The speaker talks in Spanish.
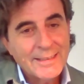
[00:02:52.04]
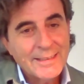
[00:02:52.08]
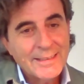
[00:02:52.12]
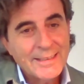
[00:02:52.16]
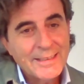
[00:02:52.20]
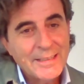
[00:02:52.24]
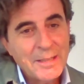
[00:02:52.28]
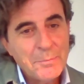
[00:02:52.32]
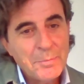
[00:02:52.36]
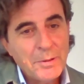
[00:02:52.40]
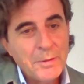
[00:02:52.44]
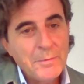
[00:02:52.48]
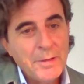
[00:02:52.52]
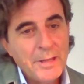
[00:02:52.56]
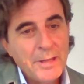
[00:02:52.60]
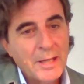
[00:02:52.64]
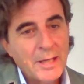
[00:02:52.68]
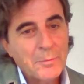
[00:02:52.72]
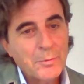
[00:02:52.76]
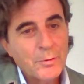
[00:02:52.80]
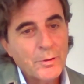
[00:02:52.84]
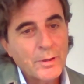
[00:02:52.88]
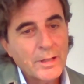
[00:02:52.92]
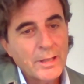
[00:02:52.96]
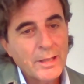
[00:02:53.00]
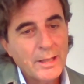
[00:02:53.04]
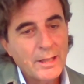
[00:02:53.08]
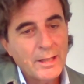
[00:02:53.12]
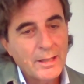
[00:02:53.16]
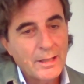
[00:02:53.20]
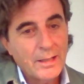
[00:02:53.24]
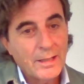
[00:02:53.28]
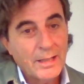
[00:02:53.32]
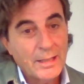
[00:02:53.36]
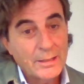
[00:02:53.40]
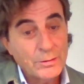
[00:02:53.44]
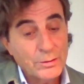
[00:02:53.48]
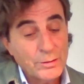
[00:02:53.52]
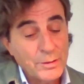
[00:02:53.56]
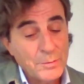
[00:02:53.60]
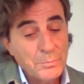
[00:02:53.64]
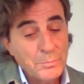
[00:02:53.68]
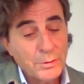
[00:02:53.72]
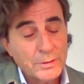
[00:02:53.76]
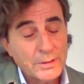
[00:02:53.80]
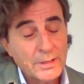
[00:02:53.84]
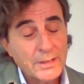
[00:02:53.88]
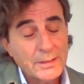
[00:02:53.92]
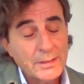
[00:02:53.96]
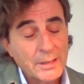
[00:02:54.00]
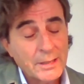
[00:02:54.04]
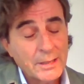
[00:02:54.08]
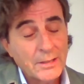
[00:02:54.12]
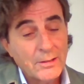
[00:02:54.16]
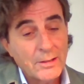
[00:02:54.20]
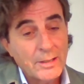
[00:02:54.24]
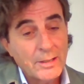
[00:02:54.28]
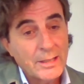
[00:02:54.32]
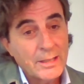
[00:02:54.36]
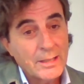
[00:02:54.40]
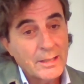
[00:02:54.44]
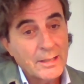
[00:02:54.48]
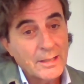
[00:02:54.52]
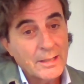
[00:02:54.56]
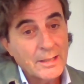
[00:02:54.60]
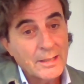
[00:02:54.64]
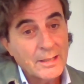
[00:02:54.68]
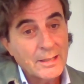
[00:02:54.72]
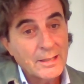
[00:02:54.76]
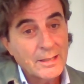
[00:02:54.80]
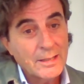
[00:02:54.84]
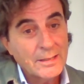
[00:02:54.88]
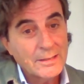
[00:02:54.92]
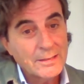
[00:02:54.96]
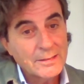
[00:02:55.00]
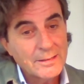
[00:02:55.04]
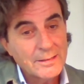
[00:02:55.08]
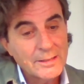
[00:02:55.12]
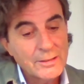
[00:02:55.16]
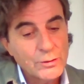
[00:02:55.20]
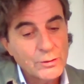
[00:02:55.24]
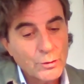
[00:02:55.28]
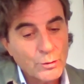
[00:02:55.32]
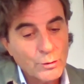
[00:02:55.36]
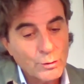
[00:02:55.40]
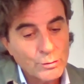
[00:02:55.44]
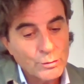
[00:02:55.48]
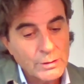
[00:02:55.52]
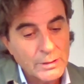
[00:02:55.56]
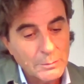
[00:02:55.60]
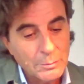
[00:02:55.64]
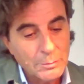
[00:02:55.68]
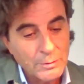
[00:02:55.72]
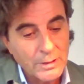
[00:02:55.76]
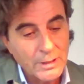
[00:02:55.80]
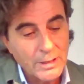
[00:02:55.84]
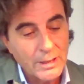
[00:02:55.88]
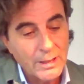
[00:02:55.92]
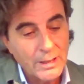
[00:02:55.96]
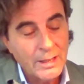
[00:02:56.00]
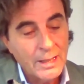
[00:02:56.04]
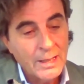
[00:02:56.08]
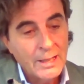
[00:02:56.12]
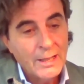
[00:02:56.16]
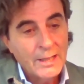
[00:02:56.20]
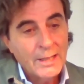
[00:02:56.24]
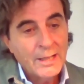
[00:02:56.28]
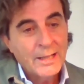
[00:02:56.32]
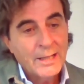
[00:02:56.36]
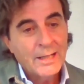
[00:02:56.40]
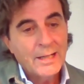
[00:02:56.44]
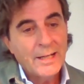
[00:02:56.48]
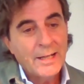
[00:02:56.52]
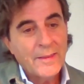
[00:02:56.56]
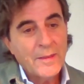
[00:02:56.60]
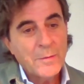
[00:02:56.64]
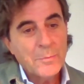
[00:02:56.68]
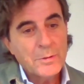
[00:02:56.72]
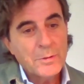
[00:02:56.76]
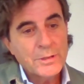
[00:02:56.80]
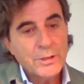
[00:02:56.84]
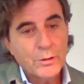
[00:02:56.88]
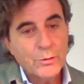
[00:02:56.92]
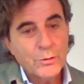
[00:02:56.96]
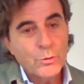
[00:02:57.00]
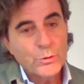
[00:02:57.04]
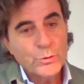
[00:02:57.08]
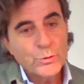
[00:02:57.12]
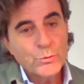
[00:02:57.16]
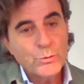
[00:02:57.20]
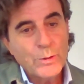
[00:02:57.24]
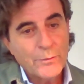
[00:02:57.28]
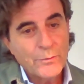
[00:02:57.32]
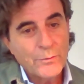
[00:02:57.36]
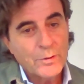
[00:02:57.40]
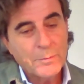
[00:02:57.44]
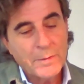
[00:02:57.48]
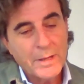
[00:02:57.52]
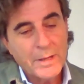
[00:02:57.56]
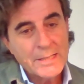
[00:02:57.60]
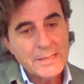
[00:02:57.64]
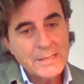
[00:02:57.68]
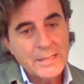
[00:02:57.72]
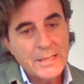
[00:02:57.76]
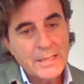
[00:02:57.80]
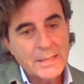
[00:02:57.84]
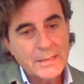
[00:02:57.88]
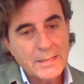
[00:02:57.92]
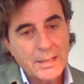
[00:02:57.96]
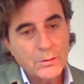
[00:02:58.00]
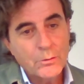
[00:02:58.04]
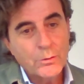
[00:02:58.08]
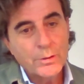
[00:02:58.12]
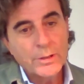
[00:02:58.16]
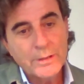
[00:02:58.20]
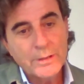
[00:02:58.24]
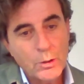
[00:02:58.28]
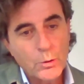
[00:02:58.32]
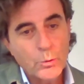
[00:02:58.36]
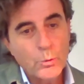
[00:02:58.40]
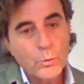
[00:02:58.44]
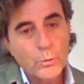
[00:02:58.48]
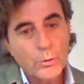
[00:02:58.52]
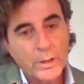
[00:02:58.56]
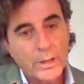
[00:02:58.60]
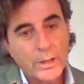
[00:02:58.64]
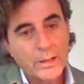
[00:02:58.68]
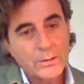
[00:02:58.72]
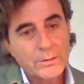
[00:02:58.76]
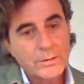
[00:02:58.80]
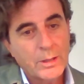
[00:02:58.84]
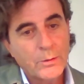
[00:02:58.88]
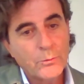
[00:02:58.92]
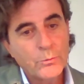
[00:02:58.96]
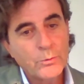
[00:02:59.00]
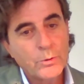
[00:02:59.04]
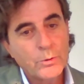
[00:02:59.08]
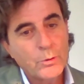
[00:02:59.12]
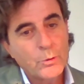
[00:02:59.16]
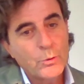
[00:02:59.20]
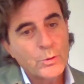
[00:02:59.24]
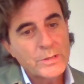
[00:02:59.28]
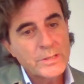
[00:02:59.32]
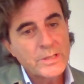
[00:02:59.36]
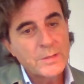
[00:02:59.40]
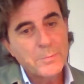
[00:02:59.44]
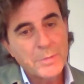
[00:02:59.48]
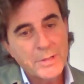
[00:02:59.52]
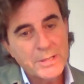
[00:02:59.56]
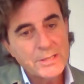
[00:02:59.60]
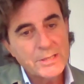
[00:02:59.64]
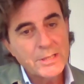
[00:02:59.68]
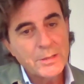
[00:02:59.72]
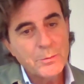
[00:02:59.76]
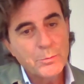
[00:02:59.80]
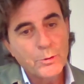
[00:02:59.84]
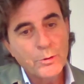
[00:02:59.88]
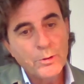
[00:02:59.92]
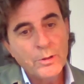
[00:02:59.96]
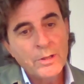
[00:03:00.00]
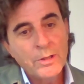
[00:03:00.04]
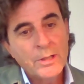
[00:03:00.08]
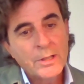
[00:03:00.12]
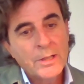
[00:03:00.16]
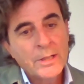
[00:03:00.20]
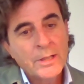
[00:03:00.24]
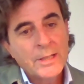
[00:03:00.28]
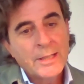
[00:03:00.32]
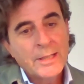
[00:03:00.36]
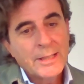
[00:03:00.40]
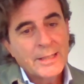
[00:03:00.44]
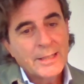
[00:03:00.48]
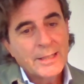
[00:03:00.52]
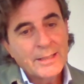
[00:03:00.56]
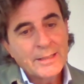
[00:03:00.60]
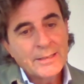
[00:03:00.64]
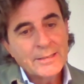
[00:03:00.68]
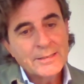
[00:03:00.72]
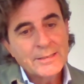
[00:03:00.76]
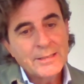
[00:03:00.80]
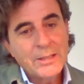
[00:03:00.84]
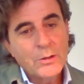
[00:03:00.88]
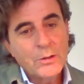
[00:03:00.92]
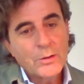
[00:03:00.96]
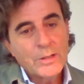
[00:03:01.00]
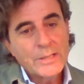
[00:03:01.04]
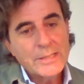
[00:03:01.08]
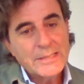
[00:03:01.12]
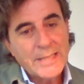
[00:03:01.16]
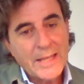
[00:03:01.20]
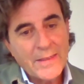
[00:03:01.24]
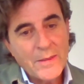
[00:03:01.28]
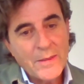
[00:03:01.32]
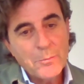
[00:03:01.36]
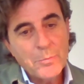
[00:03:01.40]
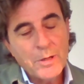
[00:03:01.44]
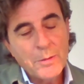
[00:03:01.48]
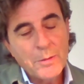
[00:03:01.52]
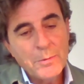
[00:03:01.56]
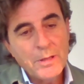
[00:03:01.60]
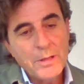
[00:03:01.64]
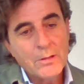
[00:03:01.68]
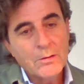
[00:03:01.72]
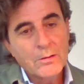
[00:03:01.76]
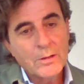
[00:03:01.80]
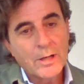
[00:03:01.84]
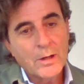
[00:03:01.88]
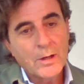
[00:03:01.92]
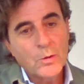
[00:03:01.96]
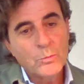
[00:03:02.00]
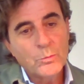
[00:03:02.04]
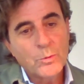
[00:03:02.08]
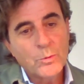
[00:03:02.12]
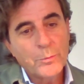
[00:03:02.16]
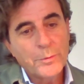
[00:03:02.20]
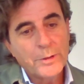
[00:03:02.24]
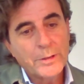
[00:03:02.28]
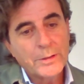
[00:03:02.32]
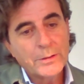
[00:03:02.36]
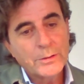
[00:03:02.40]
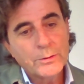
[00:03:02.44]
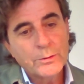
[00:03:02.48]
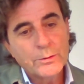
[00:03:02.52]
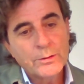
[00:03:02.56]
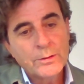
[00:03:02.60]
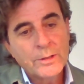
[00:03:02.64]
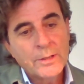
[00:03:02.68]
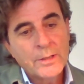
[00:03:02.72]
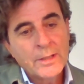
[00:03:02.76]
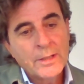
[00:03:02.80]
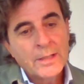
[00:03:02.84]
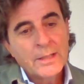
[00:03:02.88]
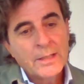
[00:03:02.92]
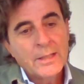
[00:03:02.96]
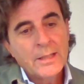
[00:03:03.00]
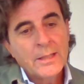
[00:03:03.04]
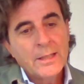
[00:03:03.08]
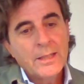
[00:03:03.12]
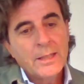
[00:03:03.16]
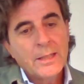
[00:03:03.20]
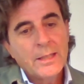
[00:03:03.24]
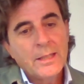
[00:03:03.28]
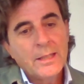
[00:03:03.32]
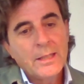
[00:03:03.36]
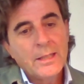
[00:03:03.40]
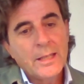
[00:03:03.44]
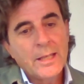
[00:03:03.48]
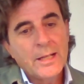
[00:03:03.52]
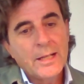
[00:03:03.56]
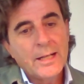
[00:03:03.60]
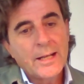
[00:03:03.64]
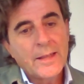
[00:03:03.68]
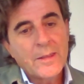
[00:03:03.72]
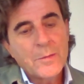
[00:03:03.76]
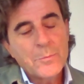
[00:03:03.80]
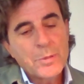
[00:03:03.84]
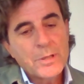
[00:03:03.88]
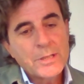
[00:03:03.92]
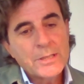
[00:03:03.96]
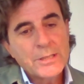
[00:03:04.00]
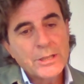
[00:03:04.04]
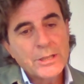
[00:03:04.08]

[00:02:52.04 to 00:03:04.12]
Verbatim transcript: Deprimida. Deprimida, porque eso es importante que lo hayas dicho, Rosa, porque la depresión no es una forma de ser, es algo que te ocurre. O sea, uno no es depresivo, ¿eh? sino que está deprimido en algún momento. Y en la